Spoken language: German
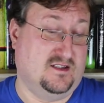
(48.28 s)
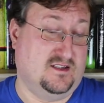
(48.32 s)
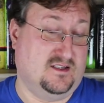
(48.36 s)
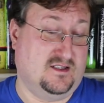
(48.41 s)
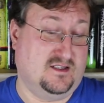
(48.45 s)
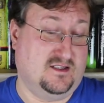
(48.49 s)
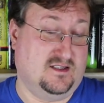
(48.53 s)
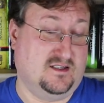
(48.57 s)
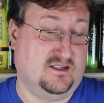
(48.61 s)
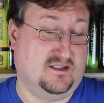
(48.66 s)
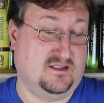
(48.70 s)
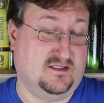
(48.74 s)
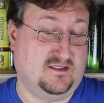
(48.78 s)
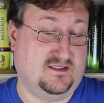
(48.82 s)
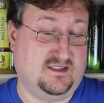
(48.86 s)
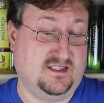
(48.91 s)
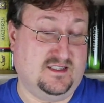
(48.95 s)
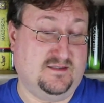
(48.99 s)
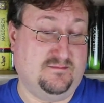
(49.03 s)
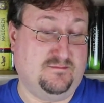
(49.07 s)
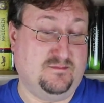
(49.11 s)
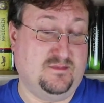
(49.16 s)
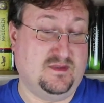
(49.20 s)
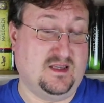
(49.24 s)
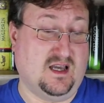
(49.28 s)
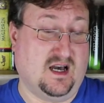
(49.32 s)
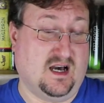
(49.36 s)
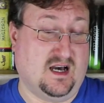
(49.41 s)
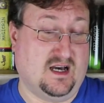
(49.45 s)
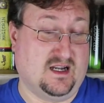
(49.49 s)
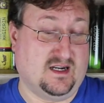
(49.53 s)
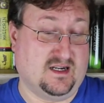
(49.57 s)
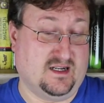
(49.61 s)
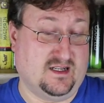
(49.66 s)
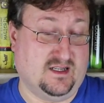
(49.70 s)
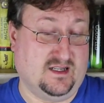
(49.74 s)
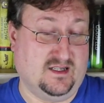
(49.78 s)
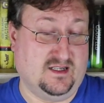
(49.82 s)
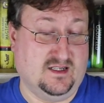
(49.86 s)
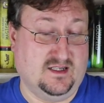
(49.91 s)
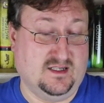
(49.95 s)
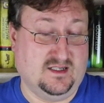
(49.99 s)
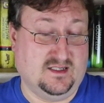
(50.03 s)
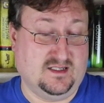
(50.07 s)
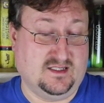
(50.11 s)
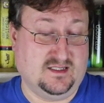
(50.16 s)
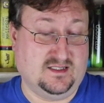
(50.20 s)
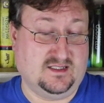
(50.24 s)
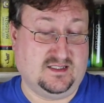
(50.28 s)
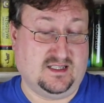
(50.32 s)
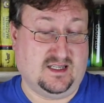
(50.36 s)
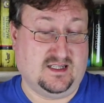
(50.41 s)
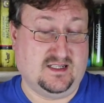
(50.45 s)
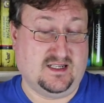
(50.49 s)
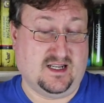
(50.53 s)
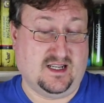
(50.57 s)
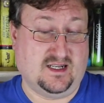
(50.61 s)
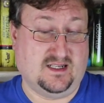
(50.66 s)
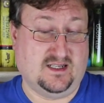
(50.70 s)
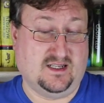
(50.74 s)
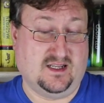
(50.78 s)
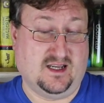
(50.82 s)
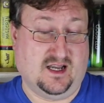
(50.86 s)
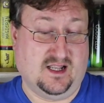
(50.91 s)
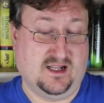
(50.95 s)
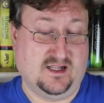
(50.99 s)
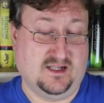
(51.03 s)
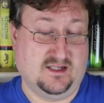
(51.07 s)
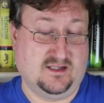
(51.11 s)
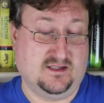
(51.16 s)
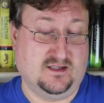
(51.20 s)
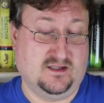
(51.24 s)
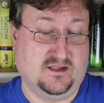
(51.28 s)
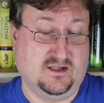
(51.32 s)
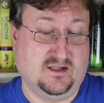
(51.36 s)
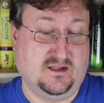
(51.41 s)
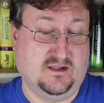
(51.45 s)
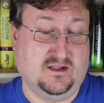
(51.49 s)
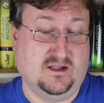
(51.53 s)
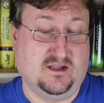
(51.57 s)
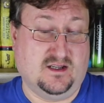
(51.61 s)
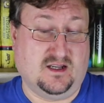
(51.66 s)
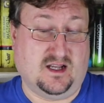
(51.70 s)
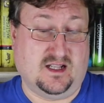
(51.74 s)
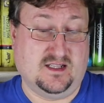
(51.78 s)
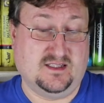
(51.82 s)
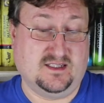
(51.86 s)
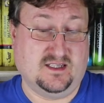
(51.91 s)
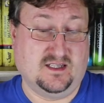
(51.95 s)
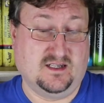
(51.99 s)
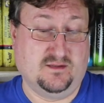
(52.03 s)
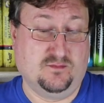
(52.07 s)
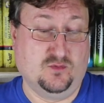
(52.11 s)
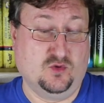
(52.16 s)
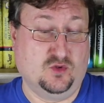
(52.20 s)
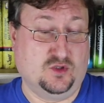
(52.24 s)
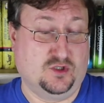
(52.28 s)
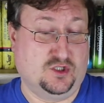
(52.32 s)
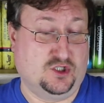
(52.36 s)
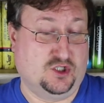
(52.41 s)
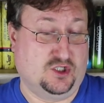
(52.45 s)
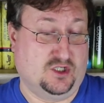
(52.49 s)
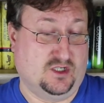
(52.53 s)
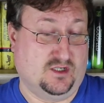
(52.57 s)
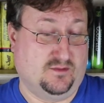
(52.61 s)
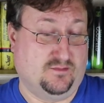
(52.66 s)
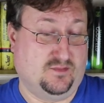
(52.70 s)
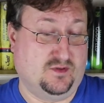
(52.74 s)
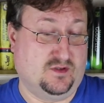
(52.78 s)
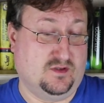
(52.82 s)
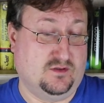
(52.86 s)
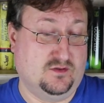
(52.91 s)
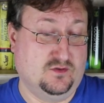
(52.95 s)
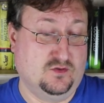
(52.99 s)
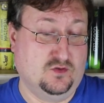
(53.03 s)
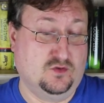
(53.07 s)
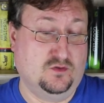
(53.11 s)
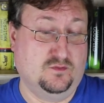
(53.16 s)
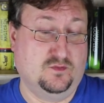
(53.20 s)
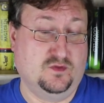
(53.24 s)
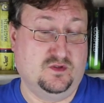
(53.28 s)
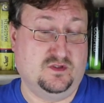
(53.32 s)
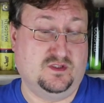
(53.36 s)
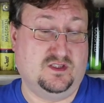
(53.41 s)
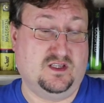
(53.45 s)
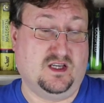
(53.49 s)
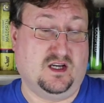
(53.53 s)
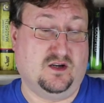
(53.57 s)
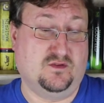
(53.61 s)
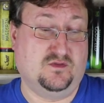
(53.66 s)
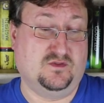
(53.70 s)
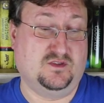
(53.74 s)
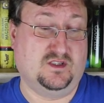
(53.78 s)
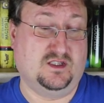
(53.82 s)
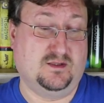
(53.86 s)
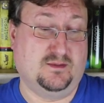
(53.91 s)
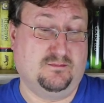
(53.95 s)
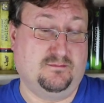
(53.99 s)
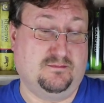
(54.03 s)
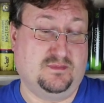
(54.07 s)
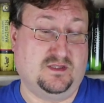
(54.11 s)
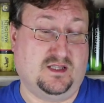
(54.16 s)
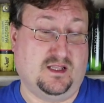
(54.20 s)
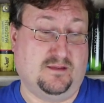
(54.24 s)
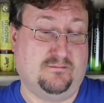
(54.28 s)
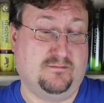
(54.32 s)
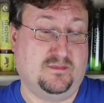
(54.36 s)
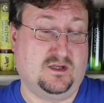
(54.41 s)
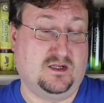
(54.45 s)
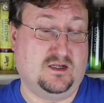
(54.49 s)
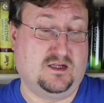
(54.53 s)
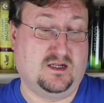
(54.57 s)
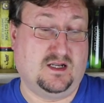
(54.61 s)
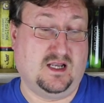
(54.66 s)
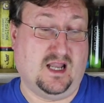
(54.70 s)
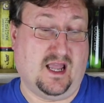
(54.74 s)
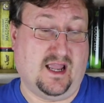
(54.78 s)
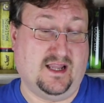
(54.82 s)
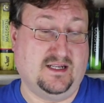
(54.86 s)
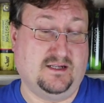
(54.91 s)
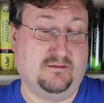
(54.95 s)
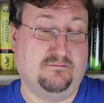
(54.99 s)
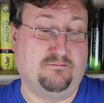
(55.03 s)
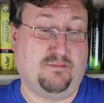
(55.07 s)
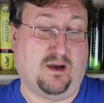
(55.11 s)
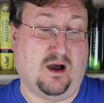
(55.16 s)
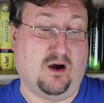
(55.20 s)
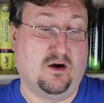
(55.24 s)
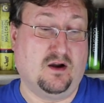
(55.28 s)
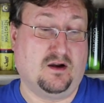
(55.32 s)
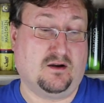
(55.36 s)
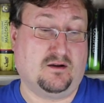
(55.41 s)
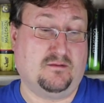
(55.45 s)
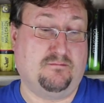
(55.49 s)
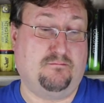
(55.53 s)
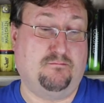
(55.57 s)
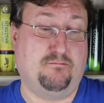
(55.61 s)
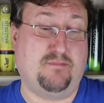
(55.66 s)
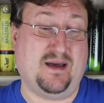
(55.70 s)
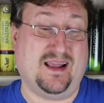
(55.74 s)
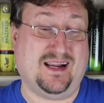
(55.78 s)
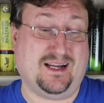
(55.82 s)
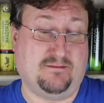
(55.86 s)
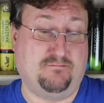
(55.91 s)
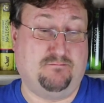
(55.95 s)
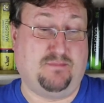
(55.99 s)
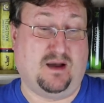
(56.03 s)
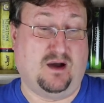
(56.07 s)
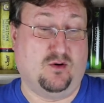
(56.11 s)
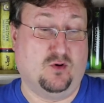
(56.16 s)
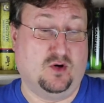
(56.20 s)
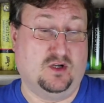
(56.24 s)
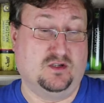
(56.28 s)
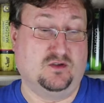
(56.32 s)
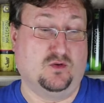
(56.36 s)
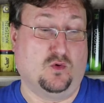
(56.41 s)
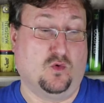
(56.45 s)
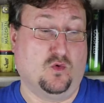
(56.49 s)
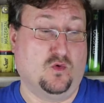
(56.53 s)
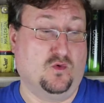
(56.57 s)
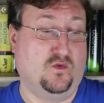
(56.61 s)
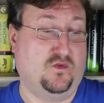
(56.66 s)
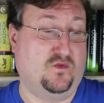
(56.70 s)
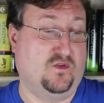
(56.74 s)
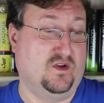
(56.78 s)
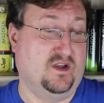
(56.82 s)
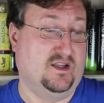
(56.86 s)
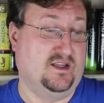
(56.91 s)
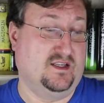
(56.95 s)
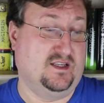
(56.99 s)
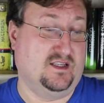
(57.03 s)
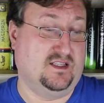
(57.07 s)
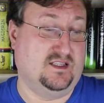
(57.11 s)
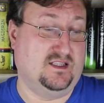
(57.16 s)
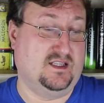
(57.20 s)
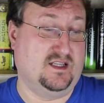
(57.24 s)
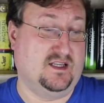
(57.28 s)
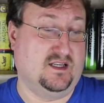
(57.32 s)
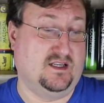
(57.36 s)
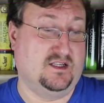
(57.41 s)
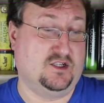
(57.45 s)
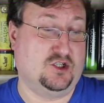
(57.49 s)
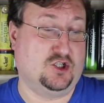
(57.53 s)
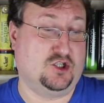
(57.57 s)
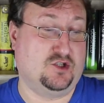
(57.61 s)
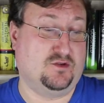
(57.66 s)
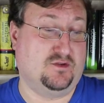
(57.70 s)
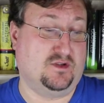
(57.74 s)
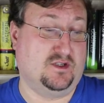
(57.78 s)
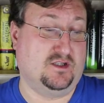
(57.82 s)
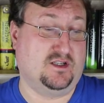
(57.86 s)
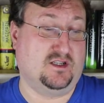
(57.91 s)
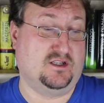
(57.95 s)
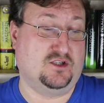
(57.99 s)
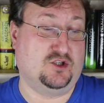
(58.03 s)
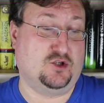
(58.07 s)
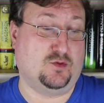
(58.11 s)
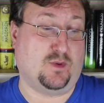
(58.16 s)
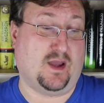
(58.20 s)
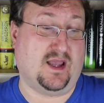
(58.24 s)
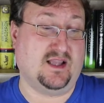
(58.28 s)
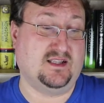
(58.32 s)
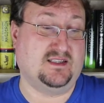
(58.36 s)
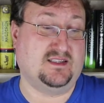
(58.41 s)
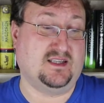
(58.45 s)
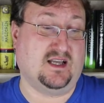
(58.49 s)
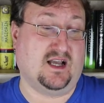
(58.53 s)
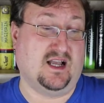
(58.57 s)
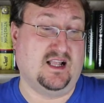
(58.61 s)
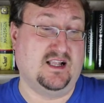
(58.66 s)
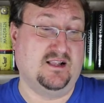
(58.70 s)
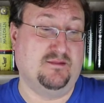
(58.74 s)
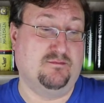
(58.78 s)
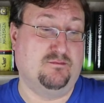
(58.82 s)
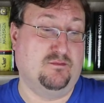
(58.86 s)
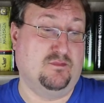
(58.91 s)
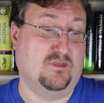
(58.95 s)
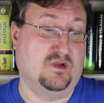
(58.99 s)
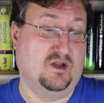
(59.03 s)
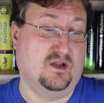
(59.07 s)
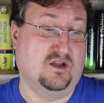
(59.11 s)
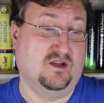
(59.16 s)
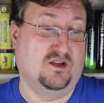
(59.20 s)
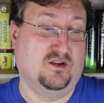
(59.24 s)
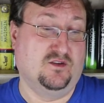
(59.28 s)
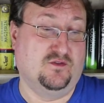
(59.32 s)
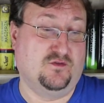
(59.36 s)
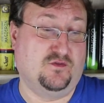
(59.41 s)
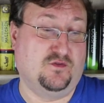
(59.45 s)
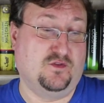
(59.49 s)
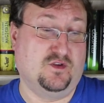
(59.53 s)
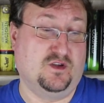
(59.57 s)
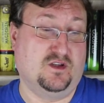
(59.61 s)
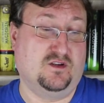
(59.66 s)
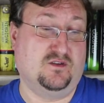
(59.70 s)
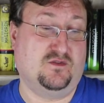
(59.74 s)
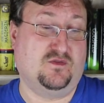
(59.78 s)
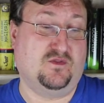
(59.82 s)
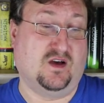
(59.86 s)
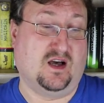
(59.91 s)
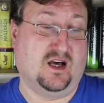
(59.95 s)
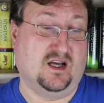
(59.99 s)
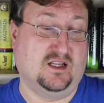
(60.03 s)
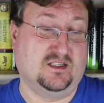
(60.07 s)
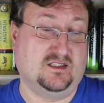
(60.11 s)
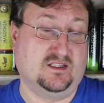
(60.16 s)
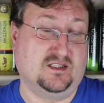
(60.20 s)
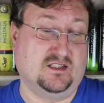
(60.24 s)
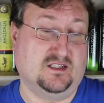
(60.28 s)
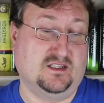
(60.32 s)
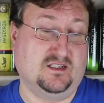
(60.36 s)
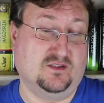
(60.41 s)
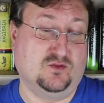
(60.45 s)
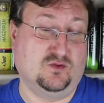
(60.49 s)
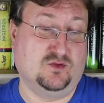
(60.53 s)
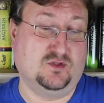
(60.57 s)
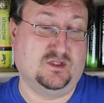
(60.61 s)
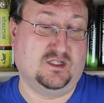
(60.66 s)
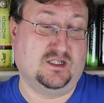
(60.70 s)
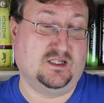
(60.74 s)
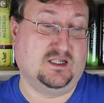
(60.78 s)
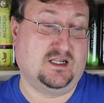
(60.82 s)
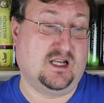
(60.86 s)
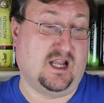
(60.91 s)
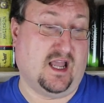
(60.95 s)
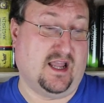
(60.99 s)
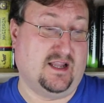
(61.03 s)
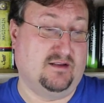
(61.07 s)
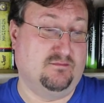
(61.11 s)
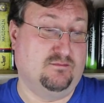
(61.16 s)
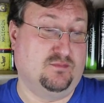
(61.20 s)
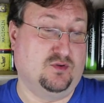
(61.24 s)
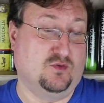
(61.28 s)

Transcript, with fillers: Äh, sieben Jahre ist Annette alt, als ihre Mutter stirbt. Nun muss sie auf den, dem kleinen Bauer, Bergbauernhof in, der Sch in den Schweizer Alpen für ihren Vater und den kleinen